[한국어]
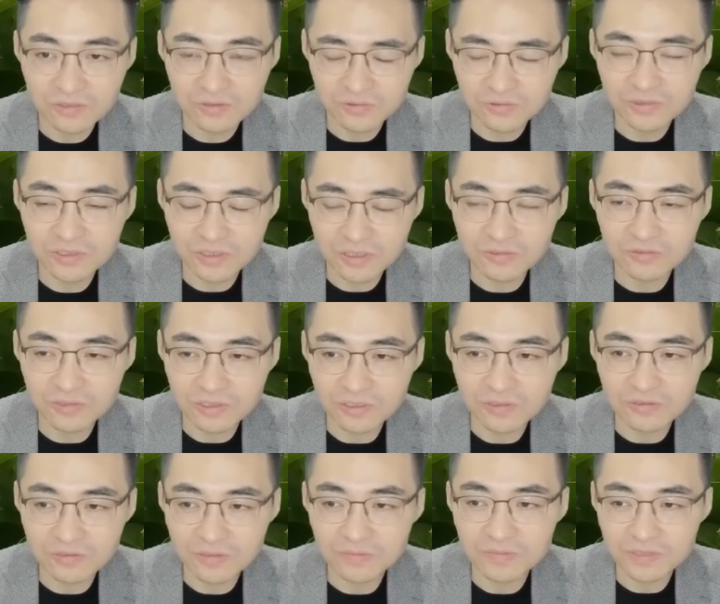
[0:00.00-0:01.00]
유지를 하고
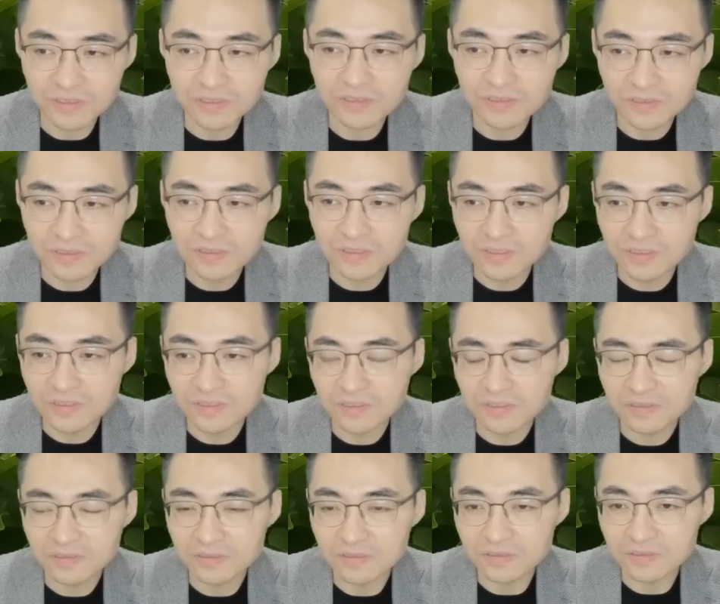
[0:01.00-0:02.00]
있다고 합니다.
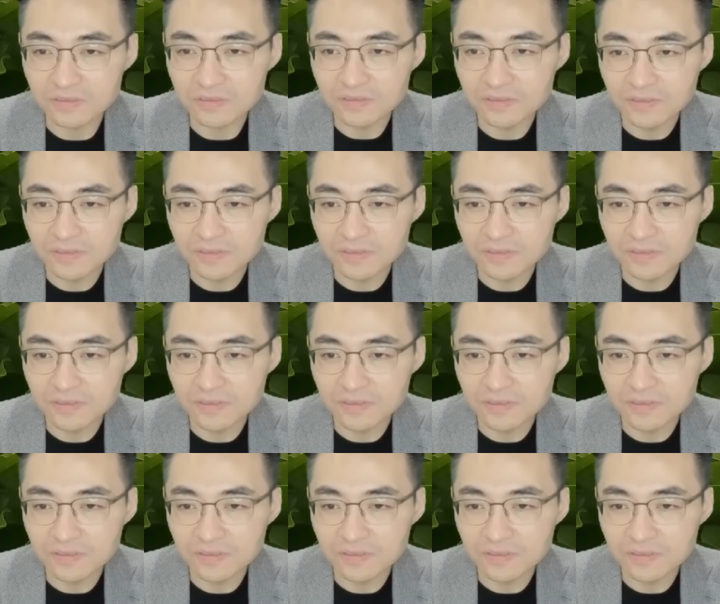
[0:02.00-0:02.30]
예.